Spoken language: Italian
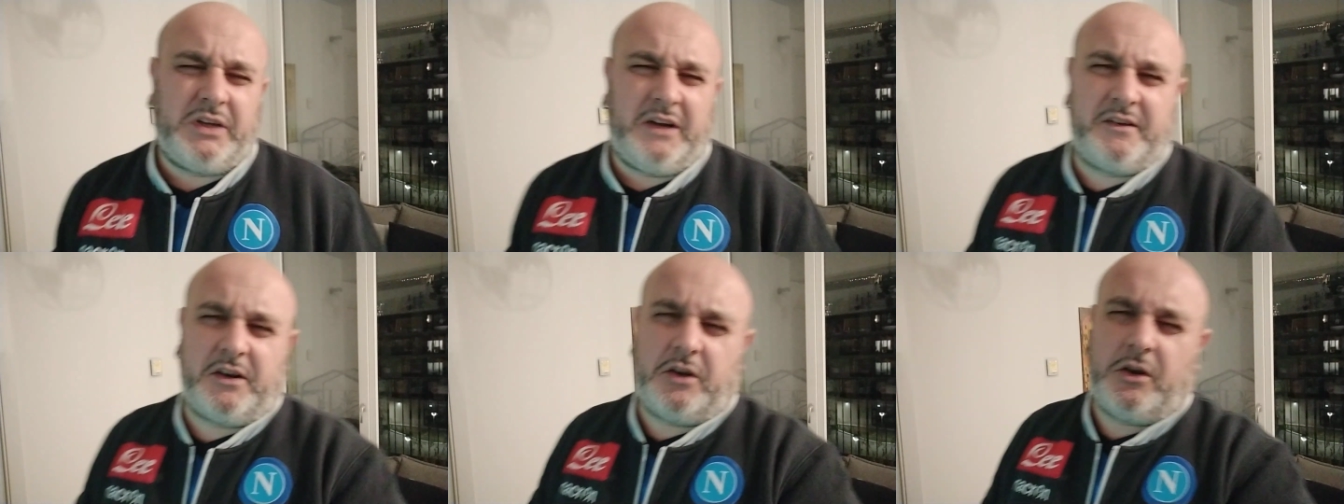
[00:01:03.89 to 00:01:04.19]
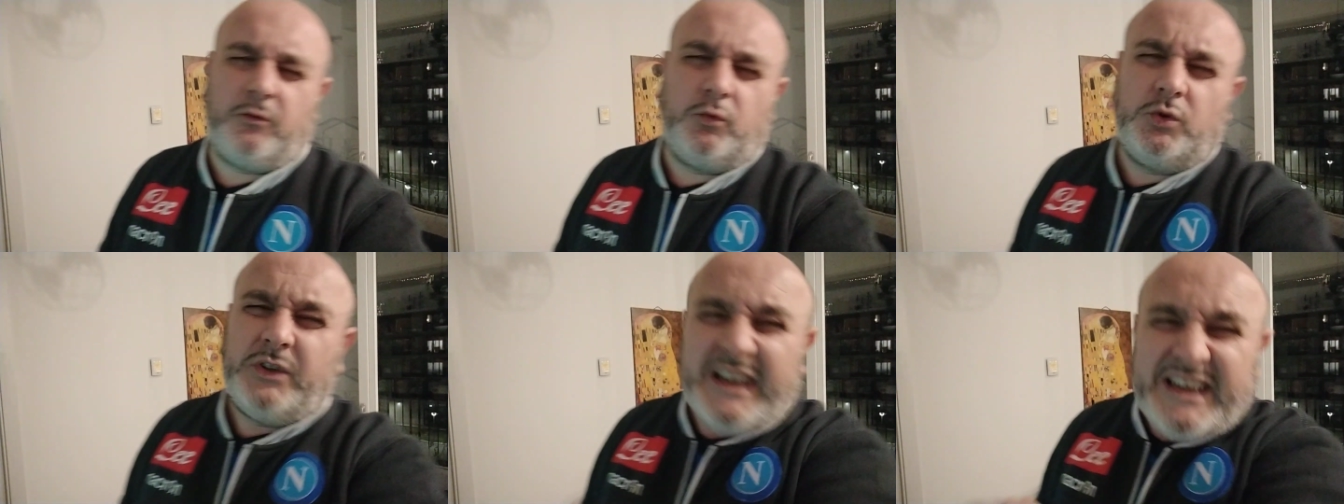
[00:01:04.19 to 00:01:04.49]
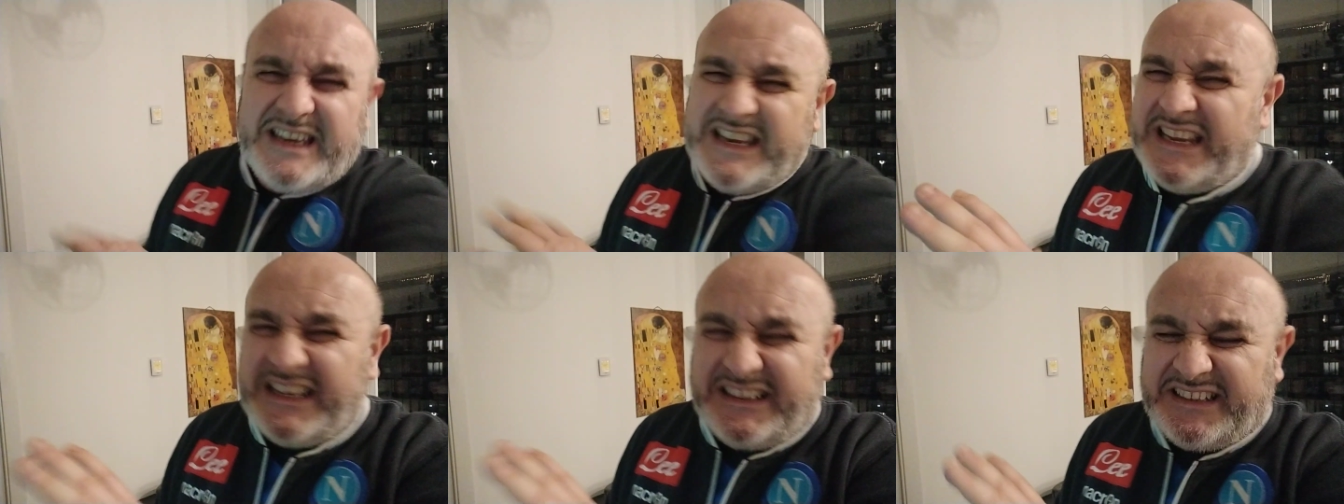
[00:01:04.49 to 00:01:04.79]
ne avranno avute
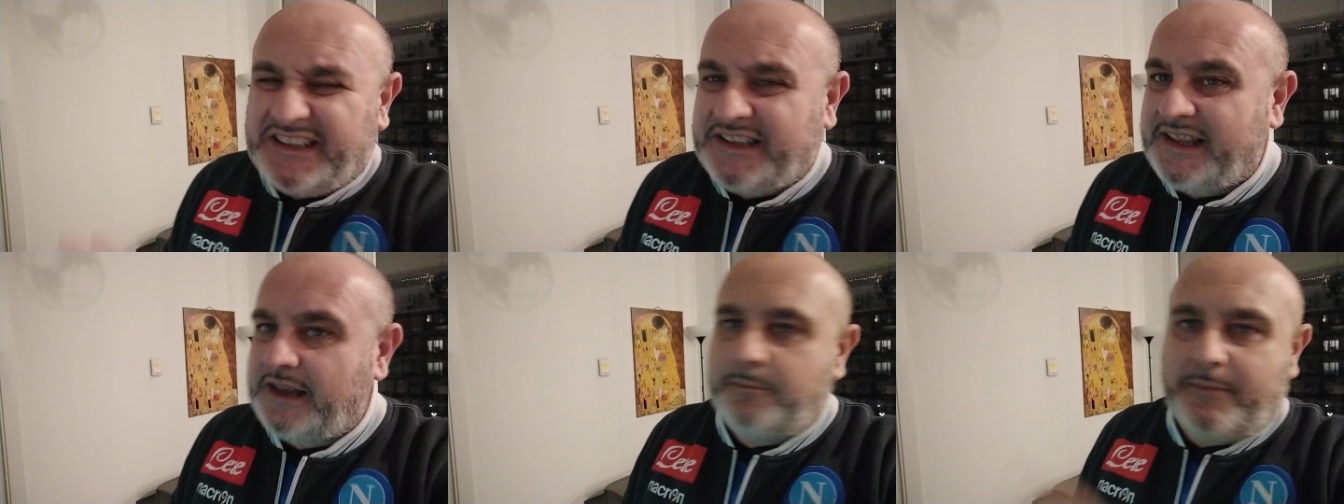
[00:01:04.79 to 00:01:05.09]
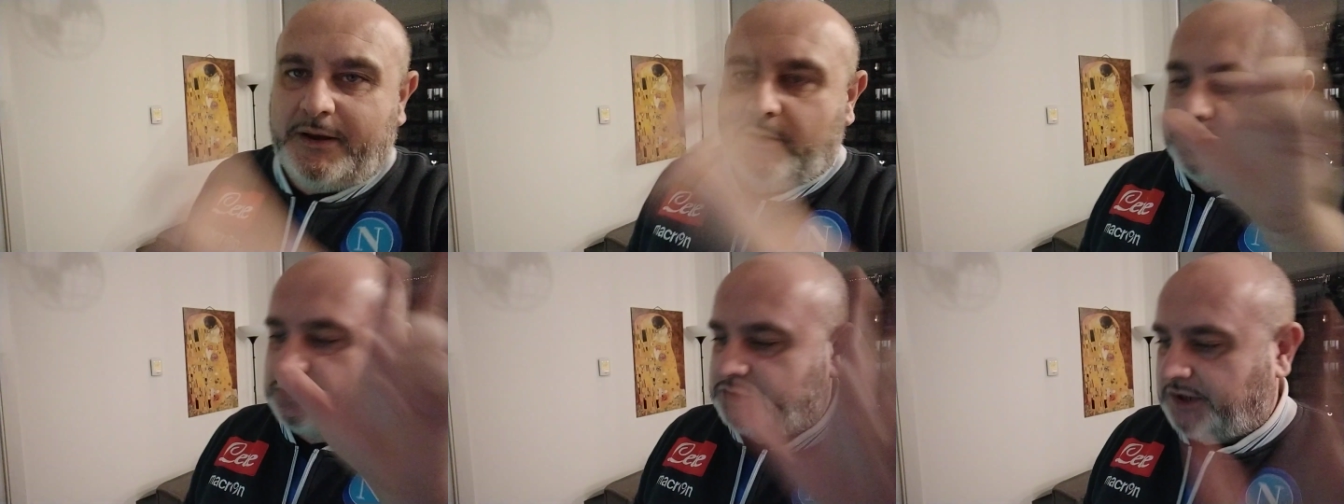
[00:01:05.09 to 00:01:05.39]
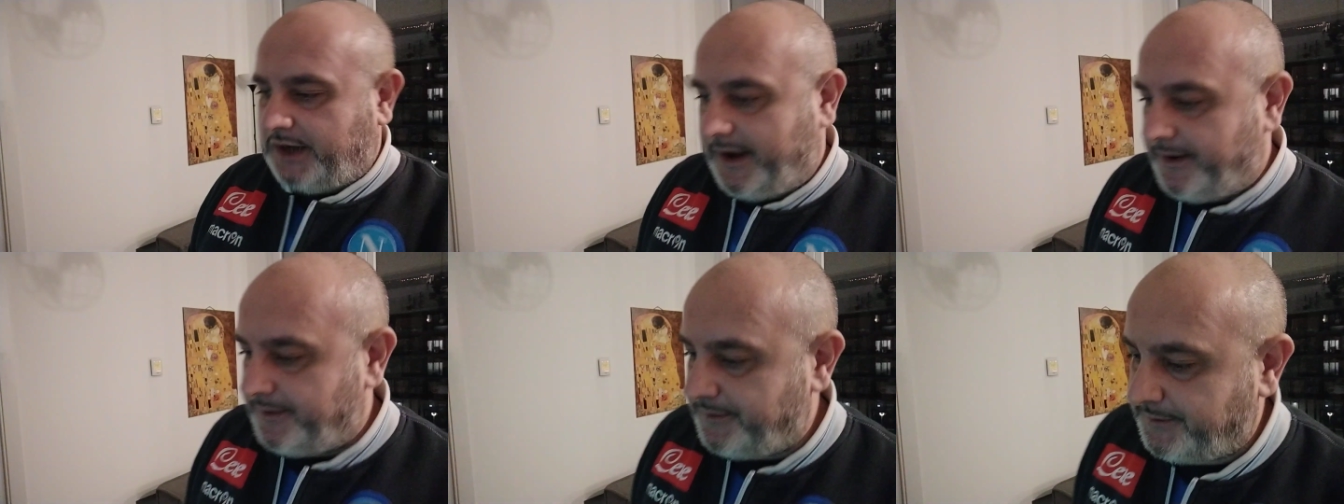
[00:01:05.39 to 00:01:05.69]
nitide almeno
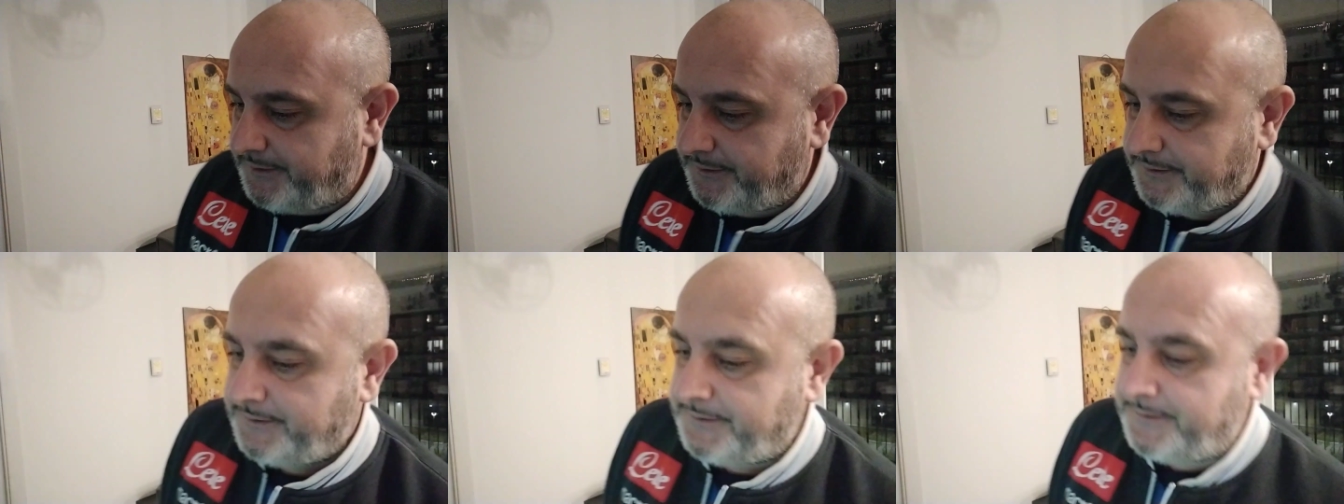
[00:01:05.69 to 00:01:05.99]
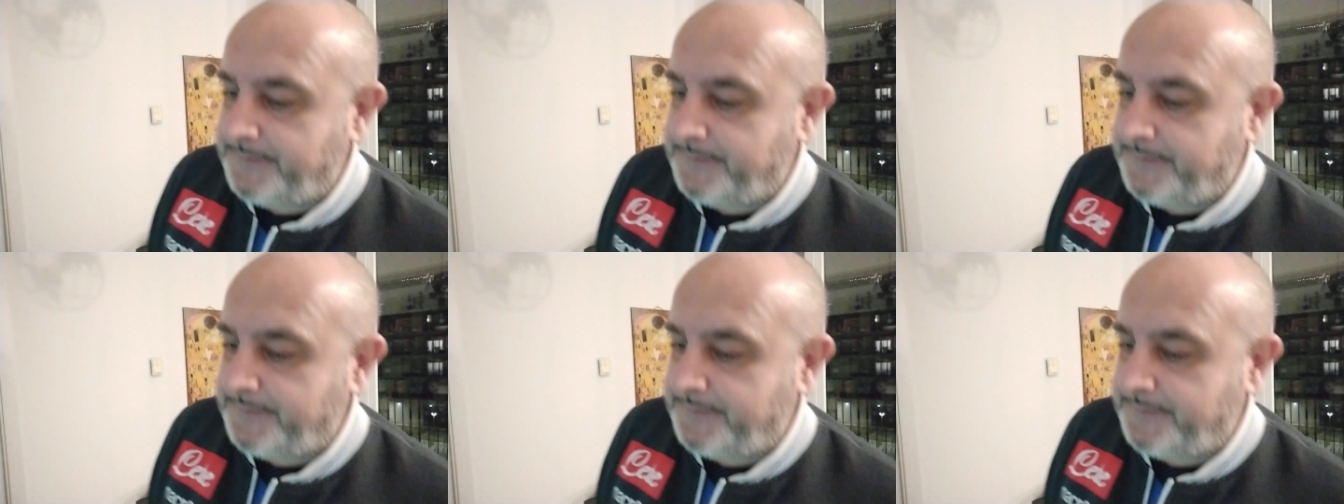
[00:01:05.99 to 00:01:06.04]
tre.